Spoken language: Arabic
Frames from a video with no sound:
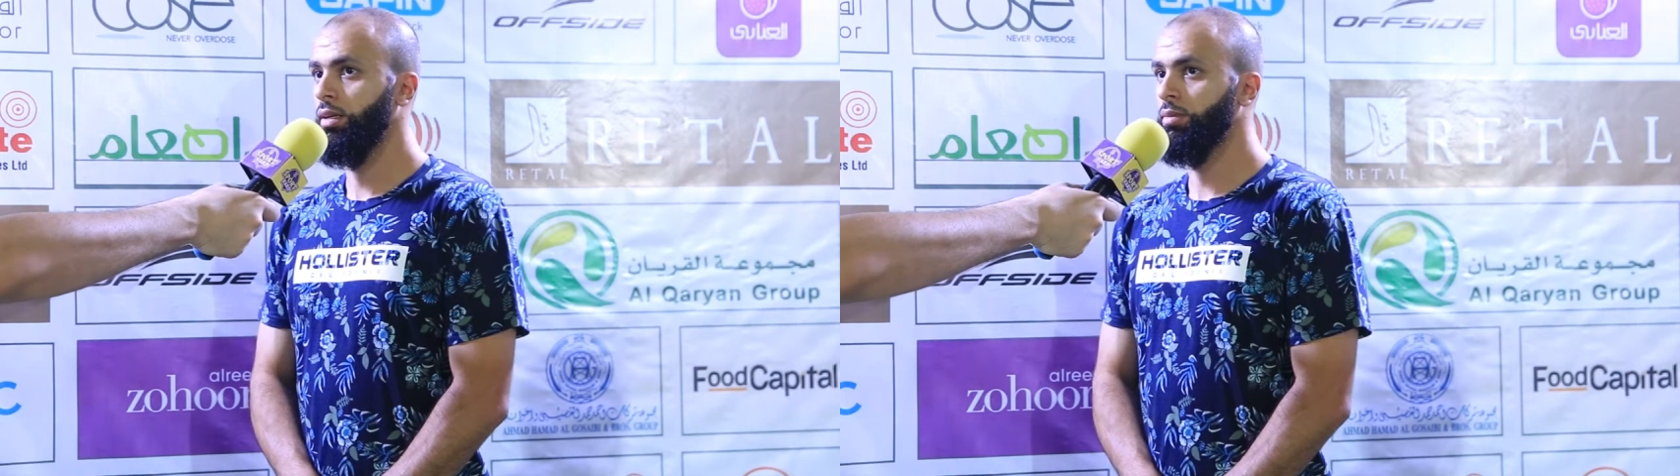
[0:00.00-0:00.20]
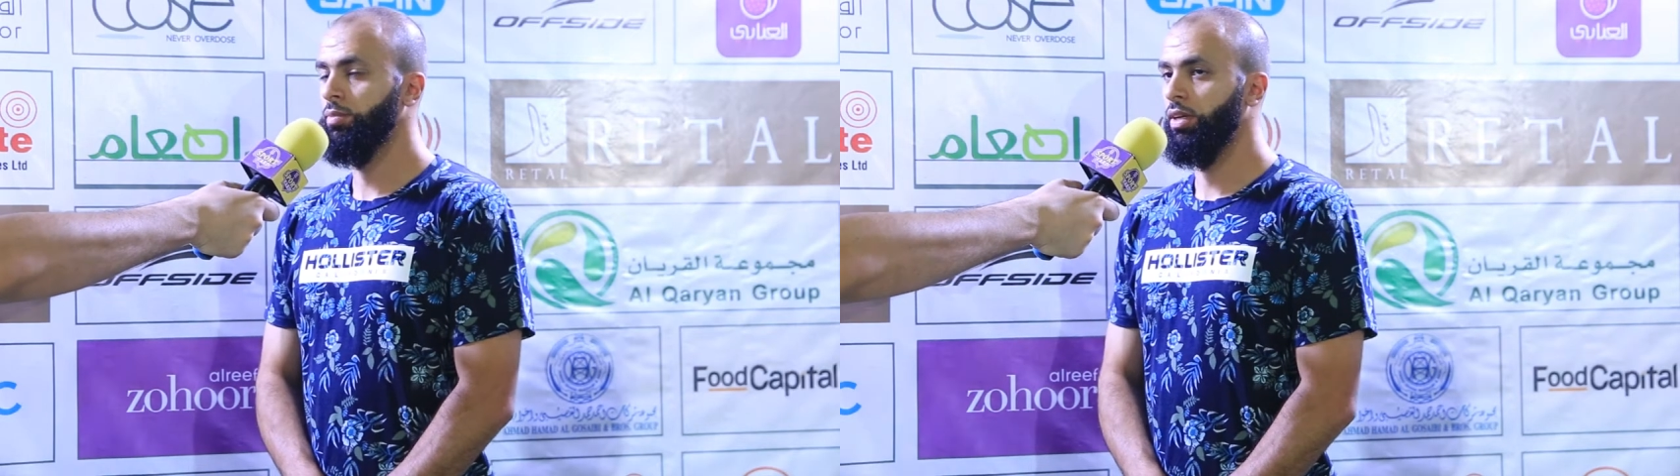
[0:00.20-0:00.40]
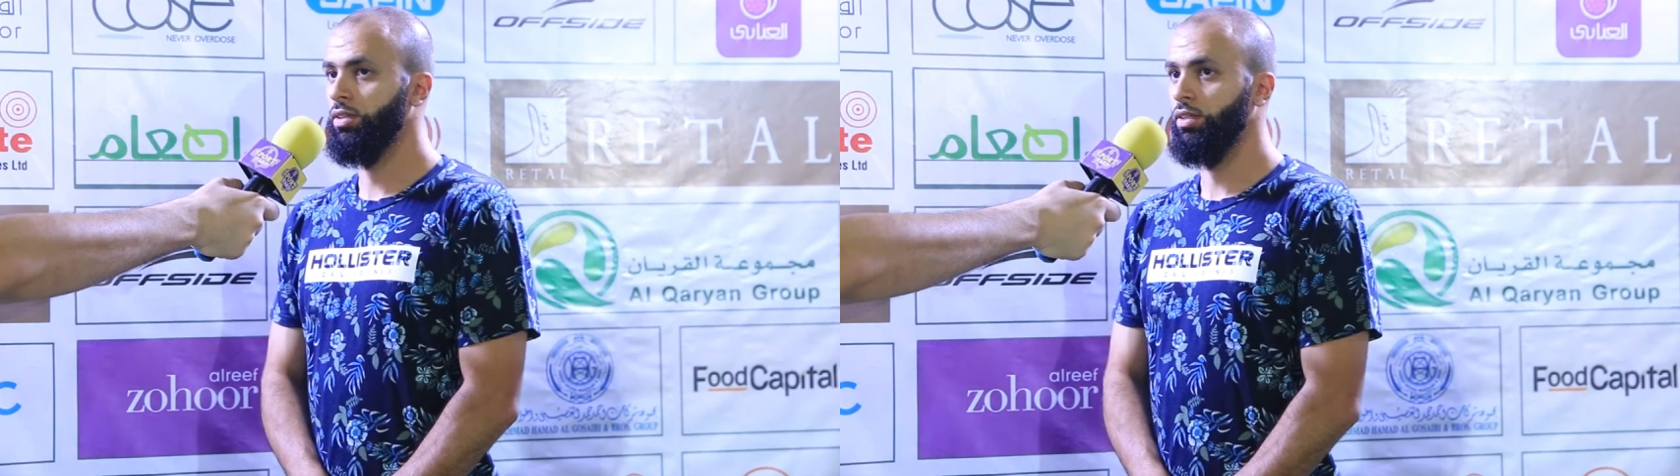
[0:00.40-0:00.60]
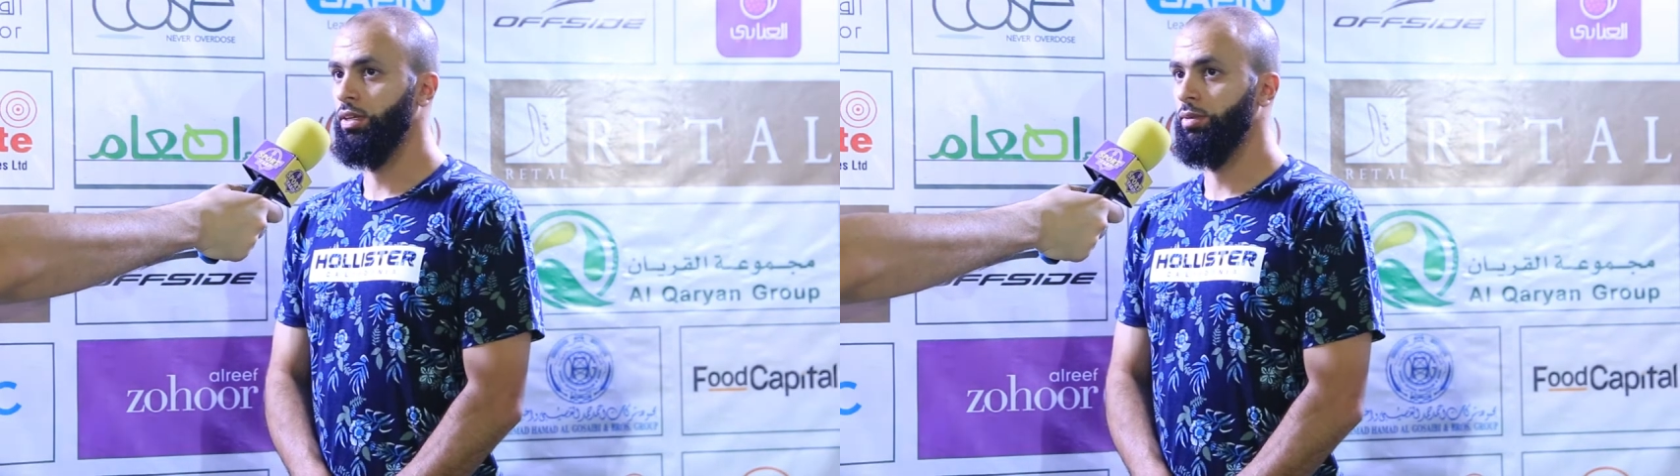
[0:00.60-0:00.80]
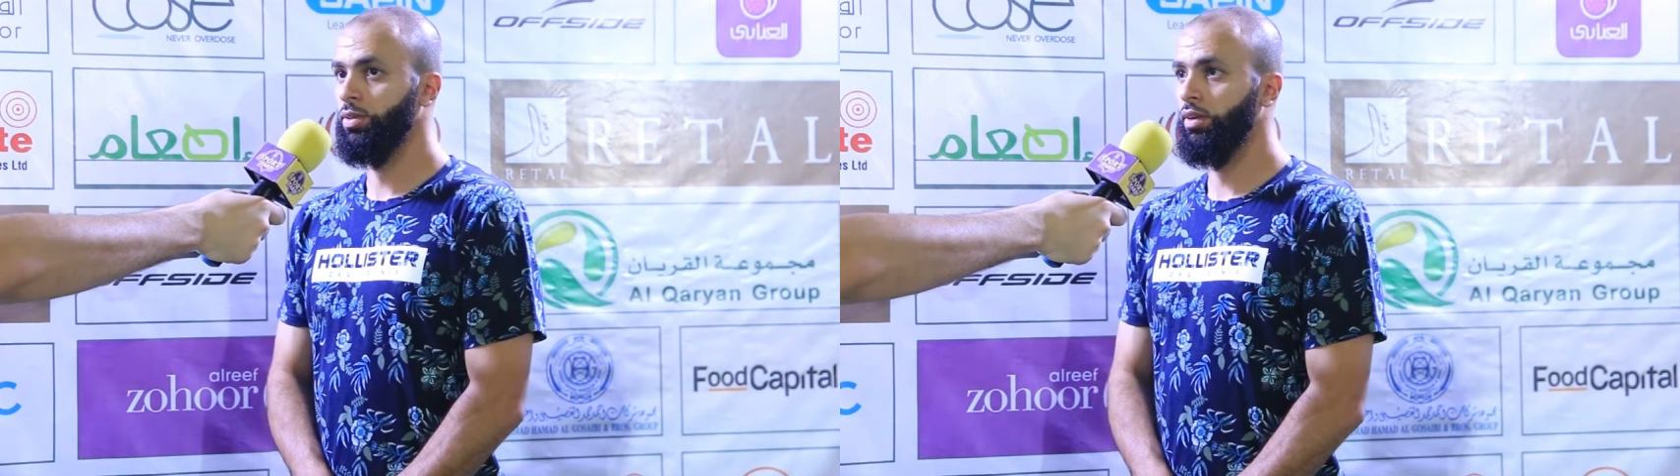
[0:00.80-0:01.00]
بسم الله والصلاه
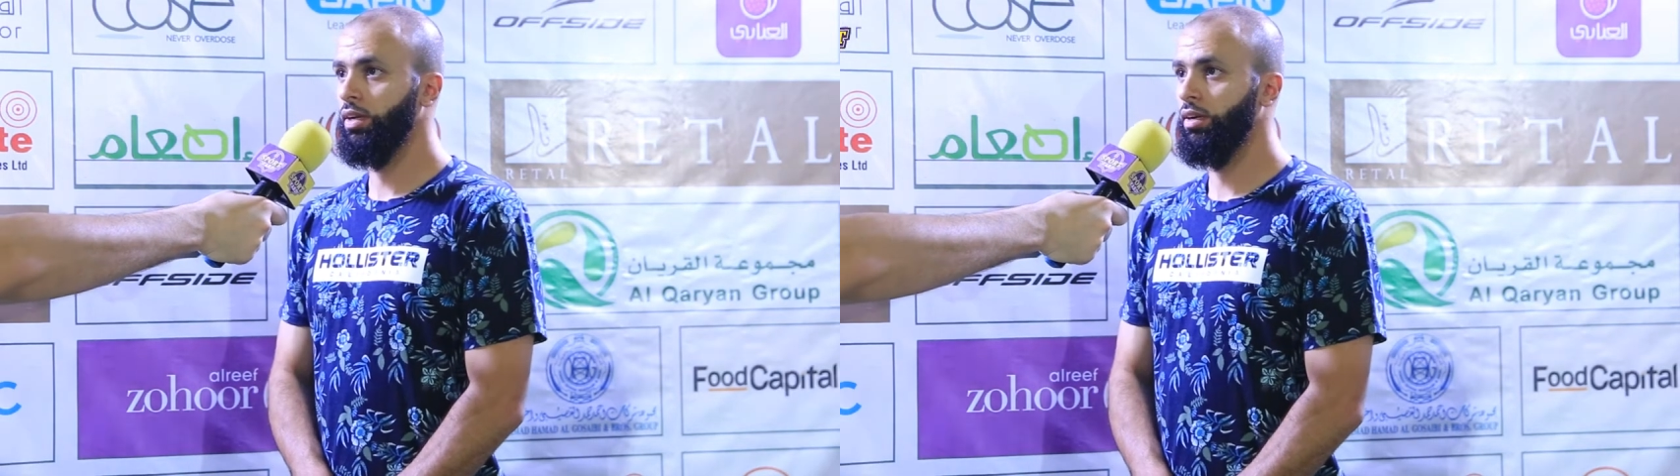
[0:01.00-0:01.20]
والسلام على رسول